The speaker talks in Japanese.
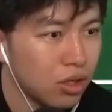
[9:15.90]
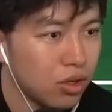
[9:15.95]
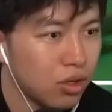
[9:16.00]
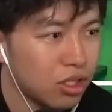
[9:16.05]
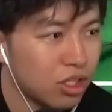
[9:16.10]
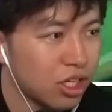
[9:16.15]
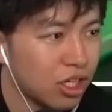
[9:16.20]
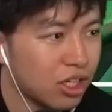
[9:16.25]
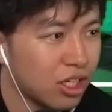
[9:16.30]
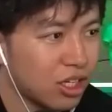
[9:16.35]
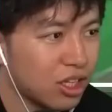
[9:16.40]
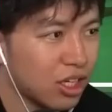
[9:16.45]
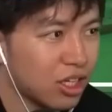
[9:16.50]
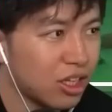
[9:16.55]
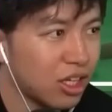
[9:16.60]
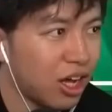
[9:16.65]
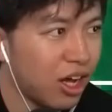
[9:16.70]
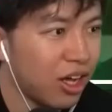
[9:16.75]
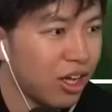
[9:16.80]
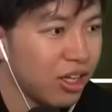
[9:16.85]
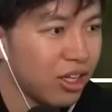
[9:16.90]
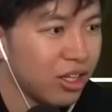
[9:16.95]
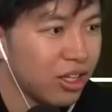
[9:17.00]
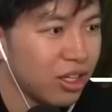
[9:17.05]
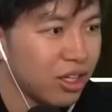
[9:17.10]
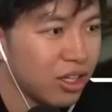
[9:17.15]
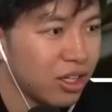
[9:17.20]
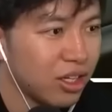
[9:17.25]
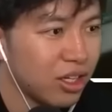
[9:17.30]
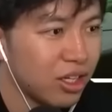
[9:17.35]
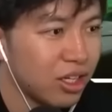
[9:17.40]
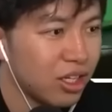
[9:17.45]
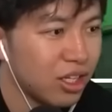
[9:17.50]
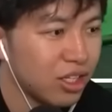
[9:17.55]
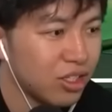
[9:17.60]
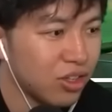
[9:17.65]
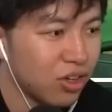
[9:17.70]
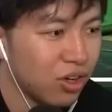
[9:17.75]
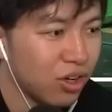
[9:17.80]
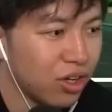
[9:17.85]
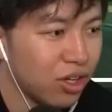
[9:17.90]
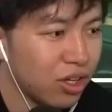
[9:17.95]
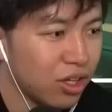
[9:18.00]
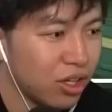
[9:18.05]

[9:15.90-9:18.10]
お来た来た来た来た来たぞ